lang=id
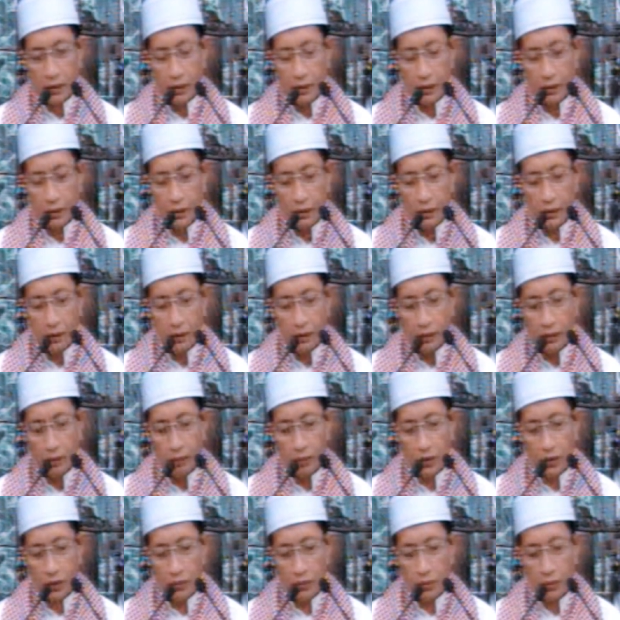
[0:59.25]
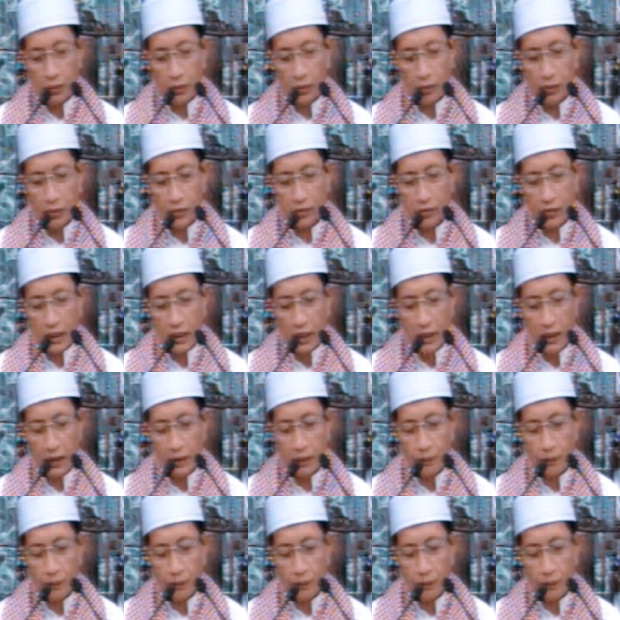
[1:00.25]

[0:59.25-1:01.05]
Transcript: eh, betul-betul uh, bisa